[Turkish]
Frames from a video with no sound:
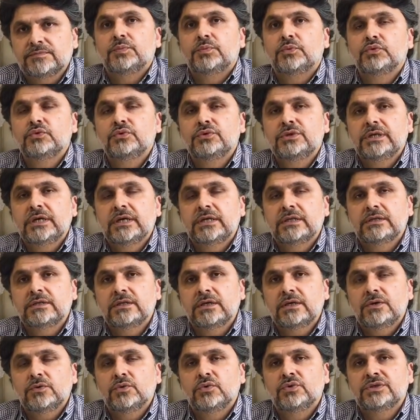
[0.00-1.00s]
Bunun
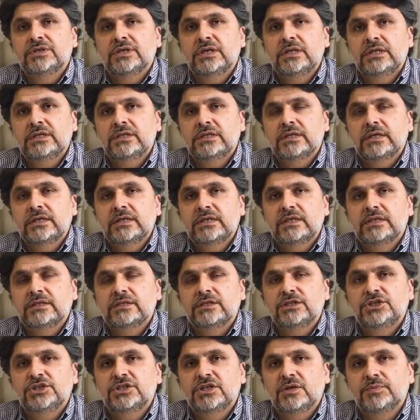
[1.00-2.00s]
yanında özellikle
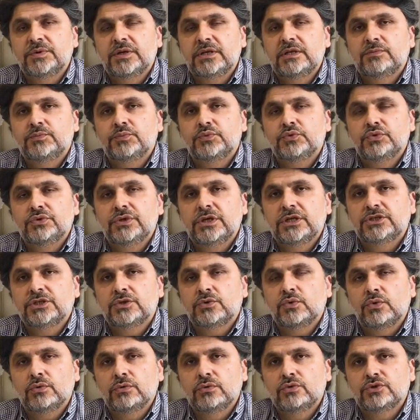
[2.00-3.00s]
dış gebelik
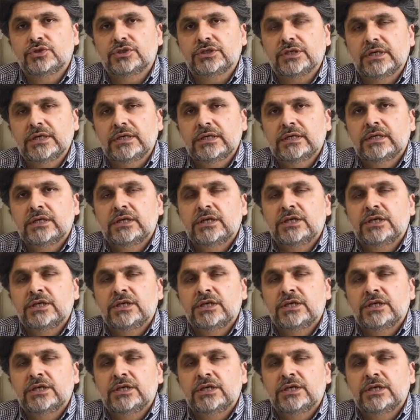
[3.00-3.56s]
büyüyecek olursa